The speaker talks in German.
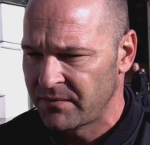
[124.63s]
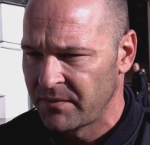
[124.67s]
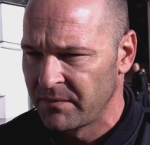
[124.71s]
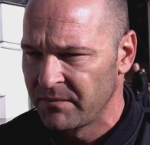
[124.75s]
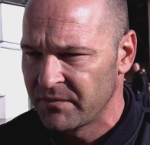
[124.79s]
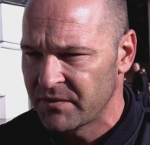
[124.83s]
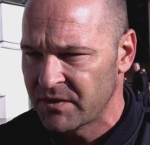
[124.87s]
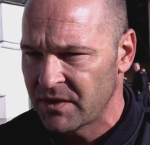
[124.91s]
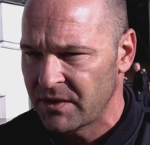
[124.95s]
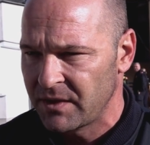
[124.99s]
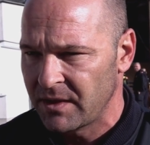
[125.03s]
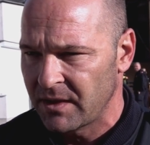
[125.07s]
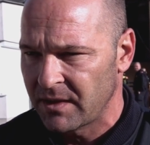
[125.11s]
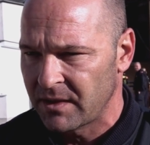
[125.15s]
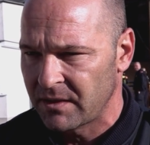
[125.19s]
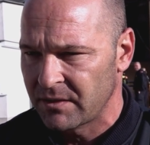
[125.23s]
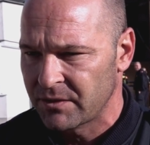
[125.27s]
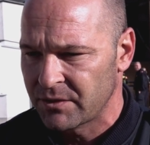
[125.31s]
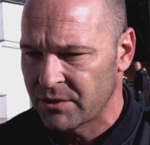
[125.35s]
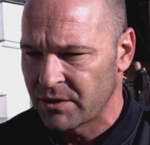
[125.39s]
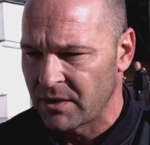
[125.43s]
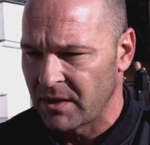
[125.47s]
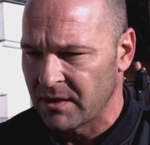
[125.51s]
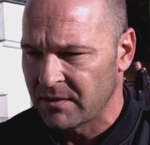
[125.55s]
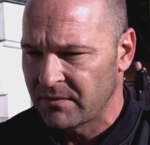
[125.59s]

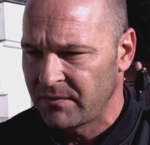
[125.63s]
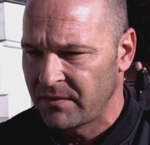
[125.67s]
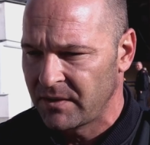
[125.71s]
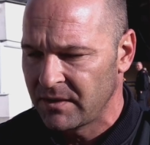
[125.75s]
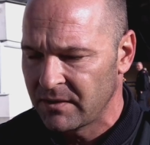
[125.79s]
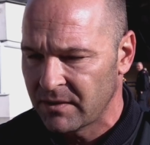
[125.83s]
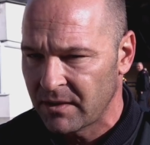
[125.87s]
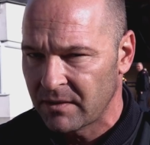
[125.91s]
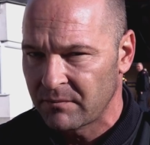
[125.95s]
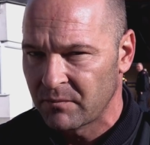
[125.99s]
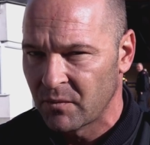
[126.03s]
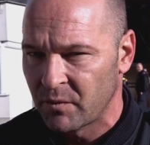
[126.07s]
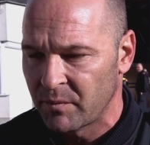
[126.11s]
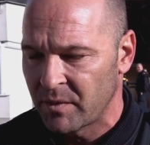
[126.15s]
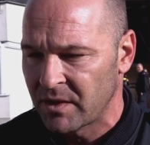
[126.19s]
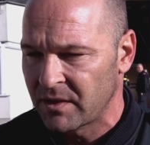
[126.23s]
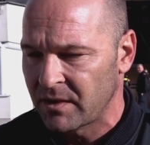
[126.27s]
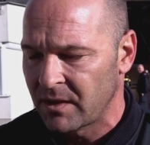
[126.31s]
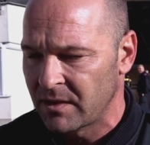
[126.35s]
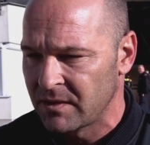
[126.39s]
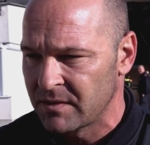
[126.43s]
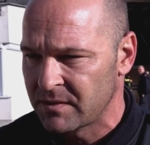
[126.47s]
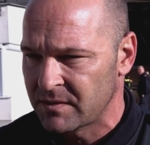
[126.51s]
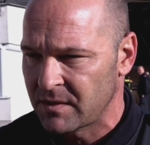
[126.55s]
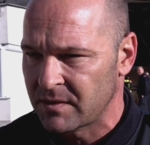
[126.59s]
15-Jährigen stattfindet
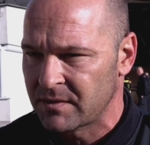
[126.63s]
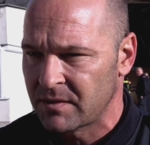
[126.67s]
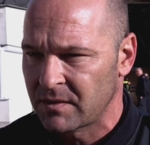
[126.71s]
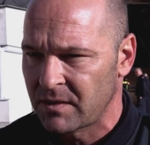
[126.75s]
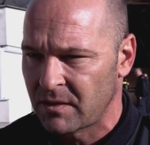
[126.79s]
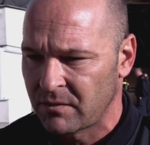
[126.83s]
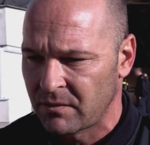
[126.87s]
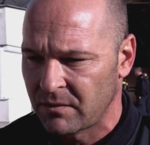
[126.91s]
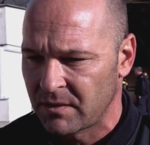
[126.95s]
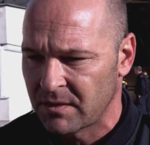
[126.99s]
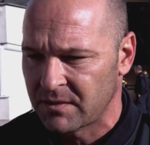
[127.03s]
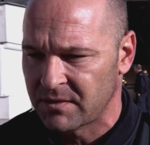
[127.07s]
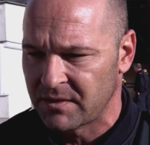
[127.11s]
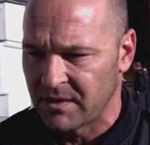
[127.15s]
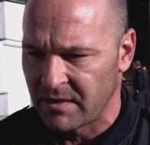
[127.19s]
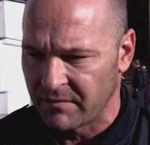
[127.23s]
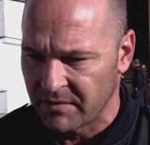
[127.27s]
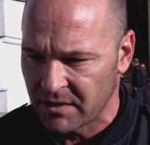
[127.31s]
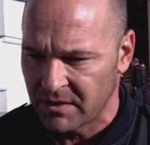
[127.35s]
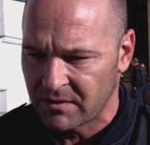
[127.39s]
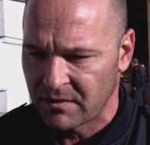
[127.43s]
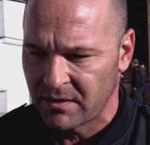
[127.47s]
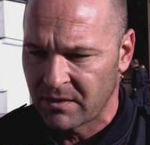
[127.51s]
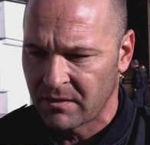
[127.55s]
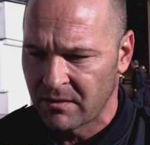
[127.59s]
momentan, ist das natürlich sehr
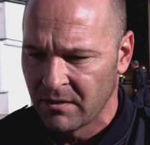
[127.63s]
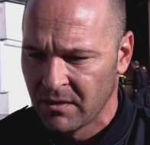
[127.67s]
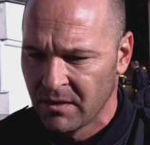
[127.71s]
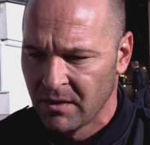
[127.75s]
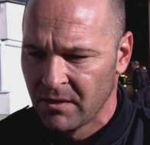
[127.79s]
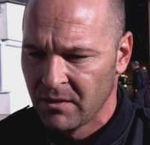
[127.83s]
wichtig